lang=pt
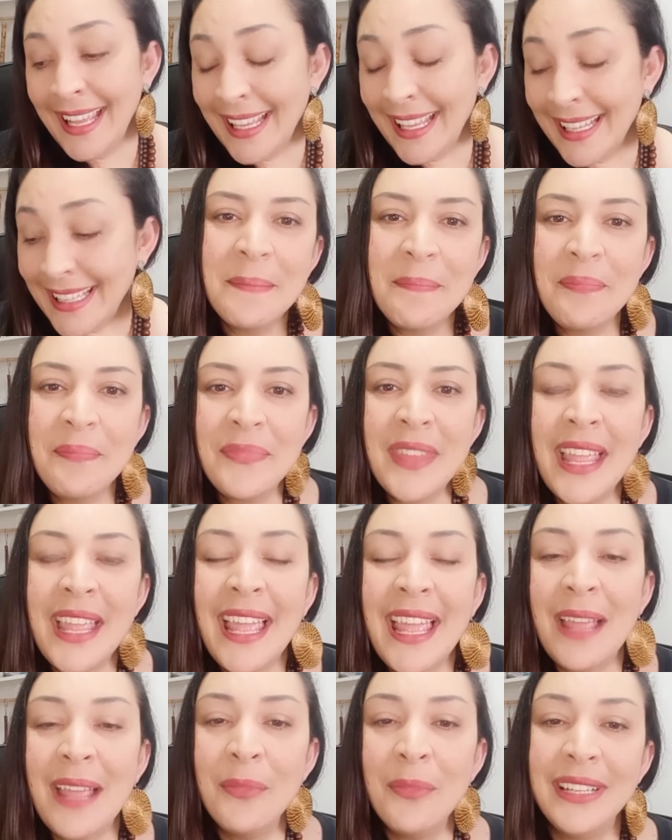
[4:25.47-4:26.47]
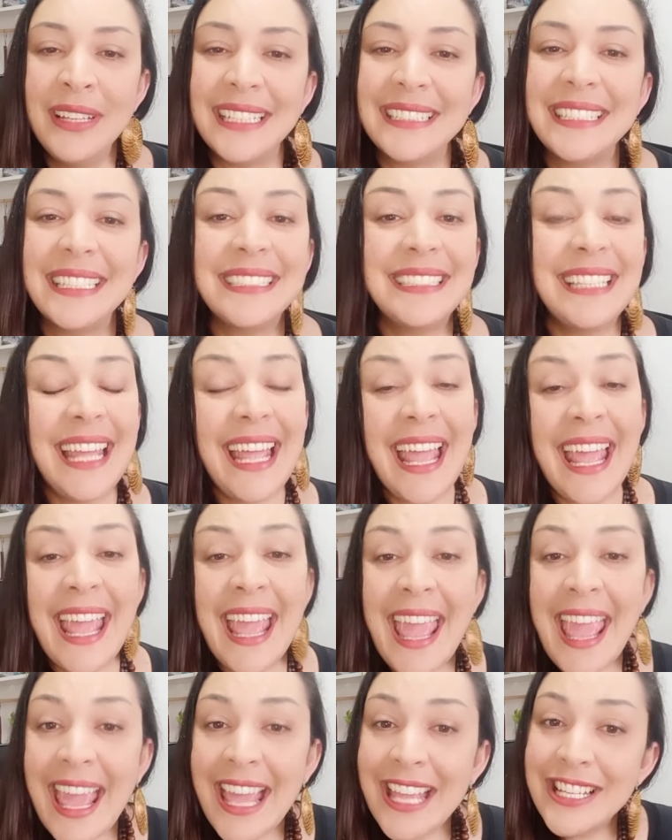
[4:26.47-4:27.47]
né? E muitas vezes
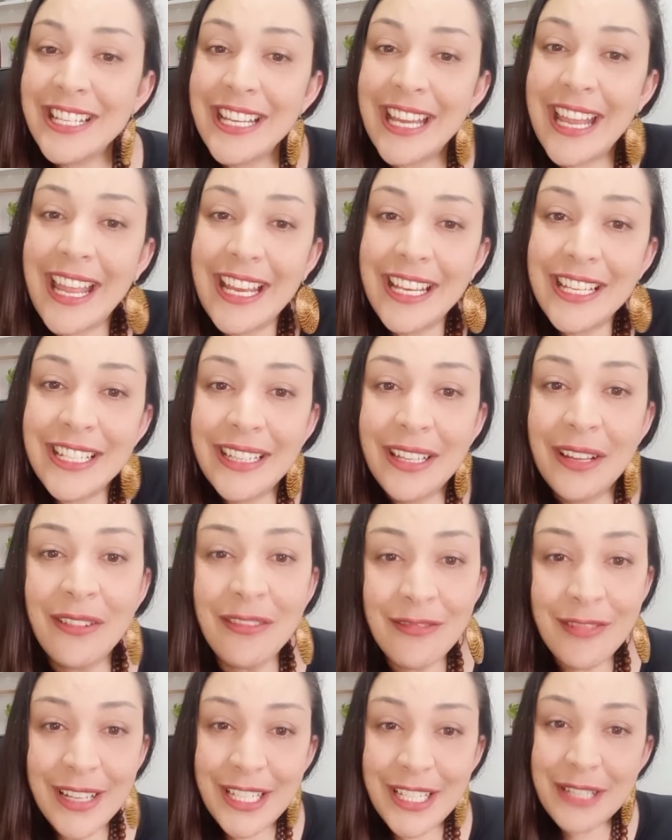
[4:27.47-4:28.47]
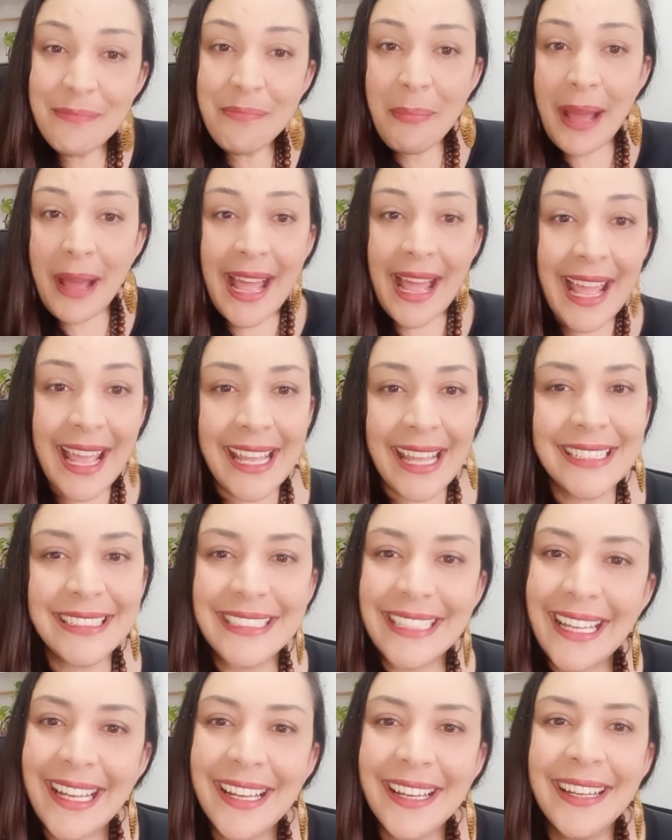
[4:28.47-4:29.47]
errei, gente, deu ruim demais,
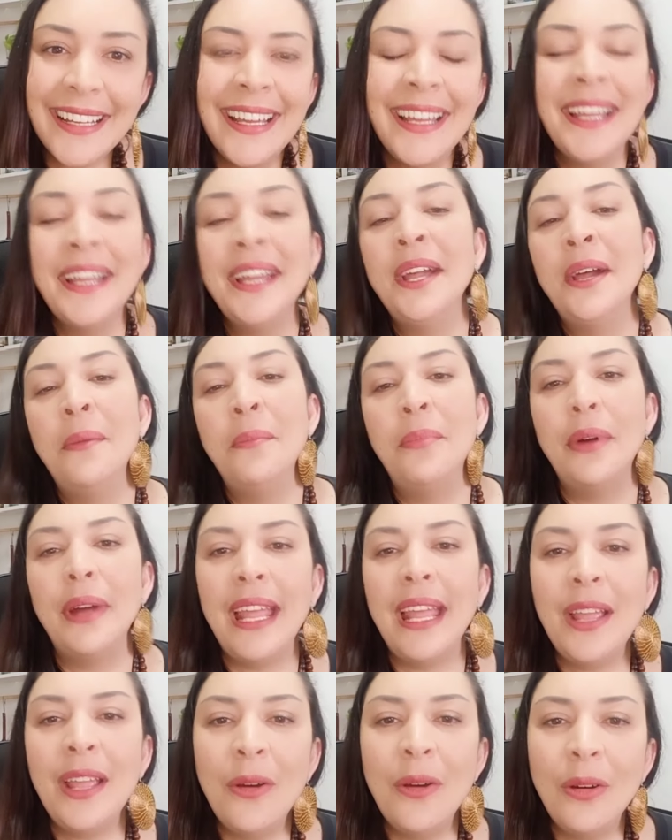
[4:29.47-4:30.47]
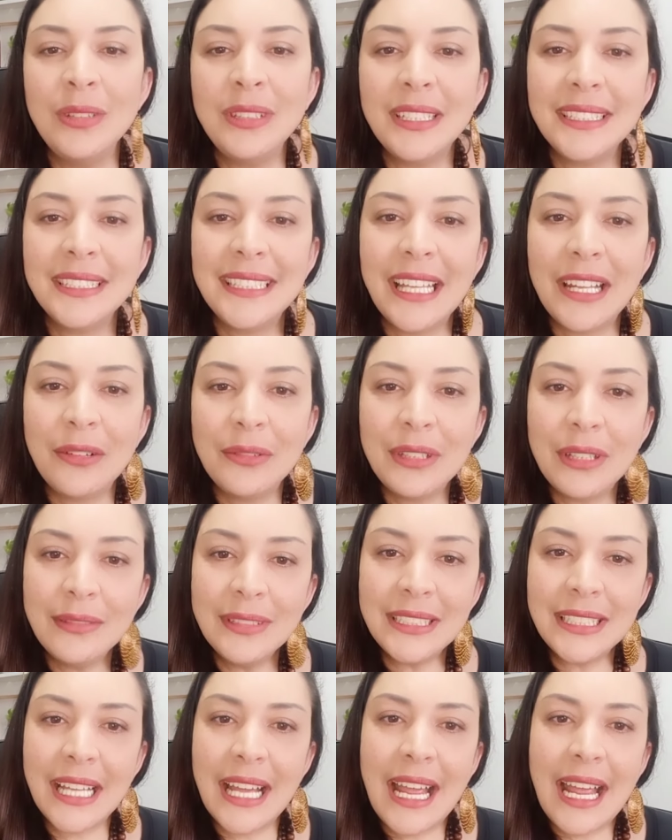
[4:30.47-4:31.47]
né? Porém, outras deram tão
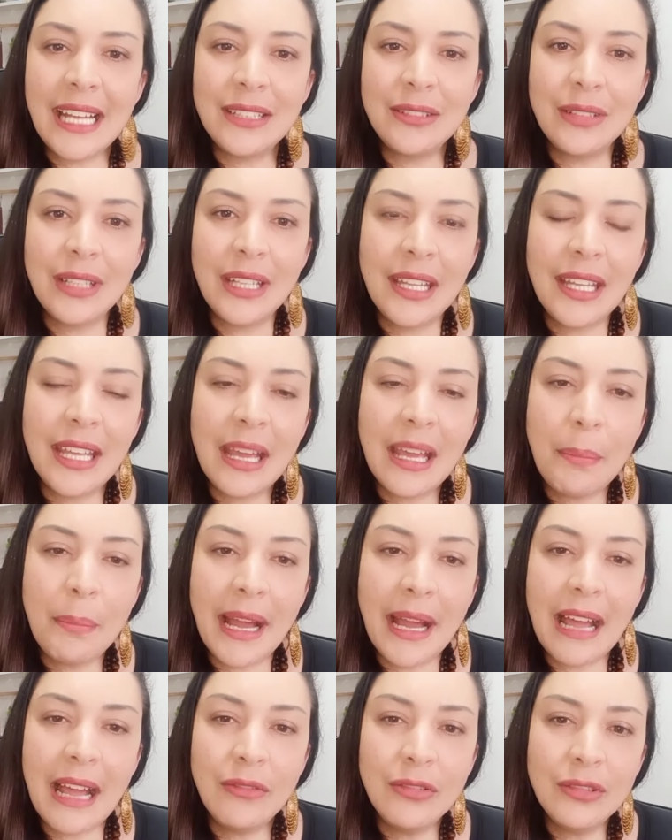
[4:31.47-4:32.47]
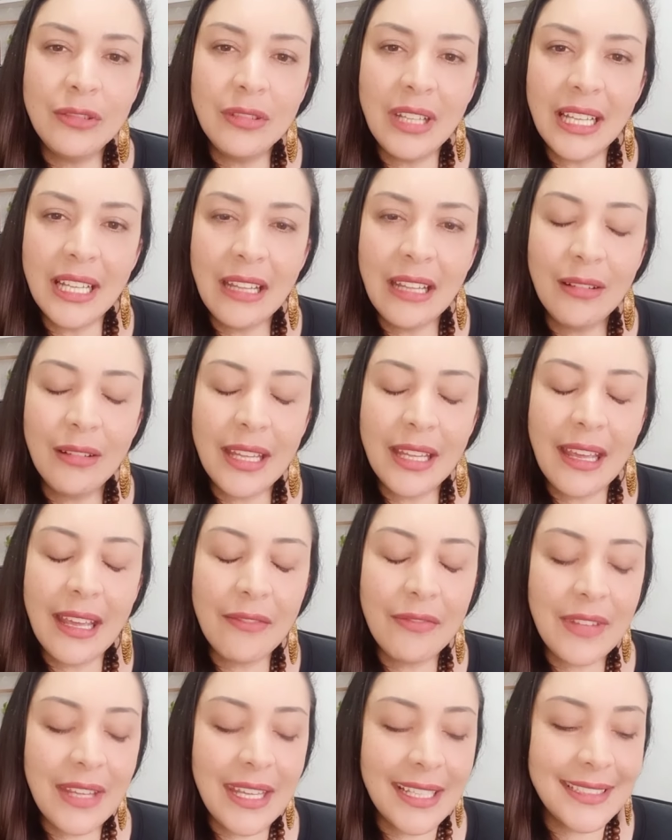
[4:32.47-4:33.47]
certo que apagavam tudo aquilo que
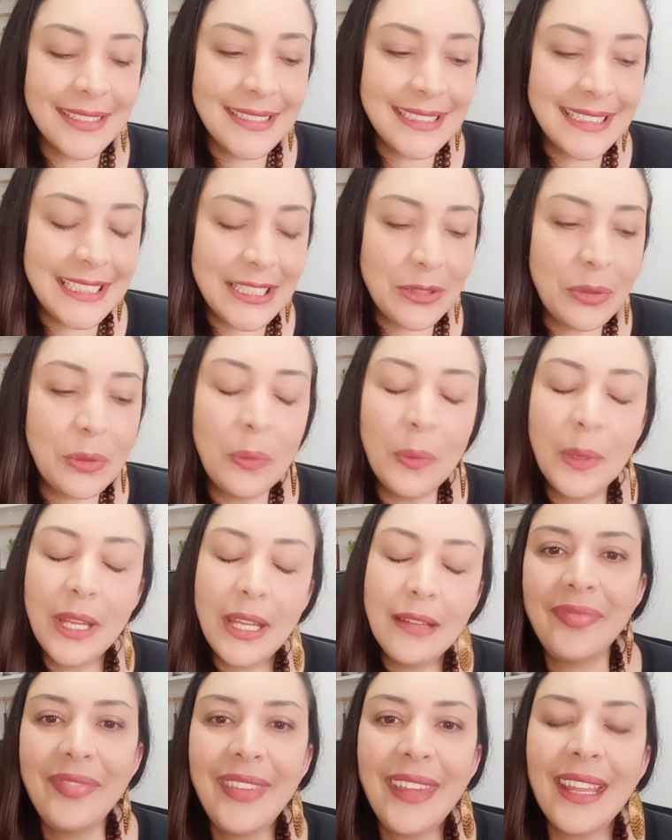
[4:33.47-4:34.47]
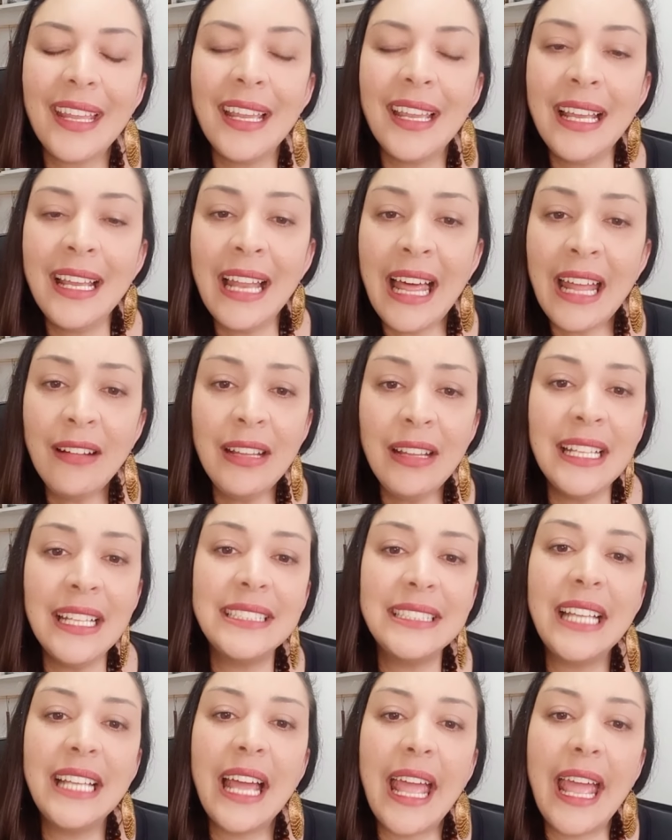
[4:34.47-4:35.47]
havia sido ruim. Claro que
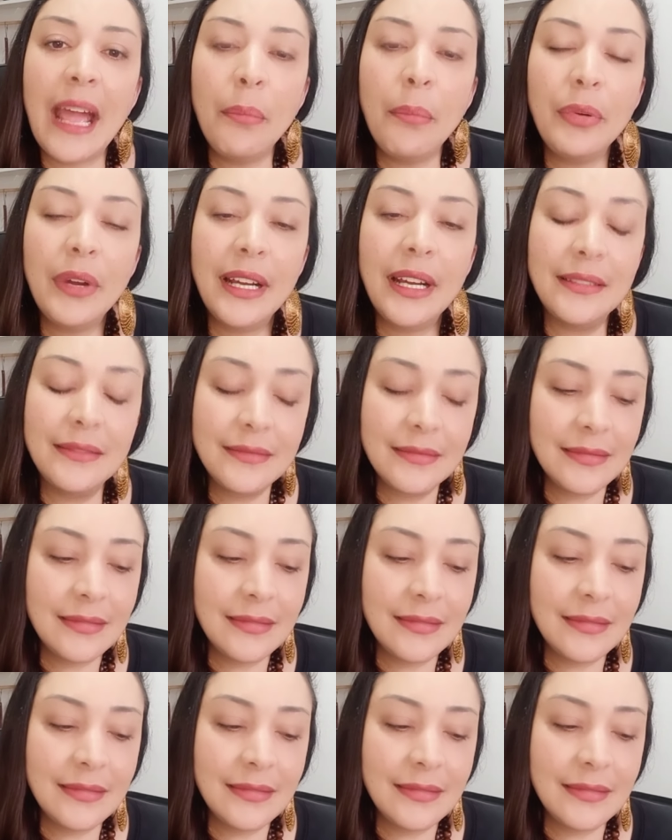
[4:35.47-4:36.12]
nessa época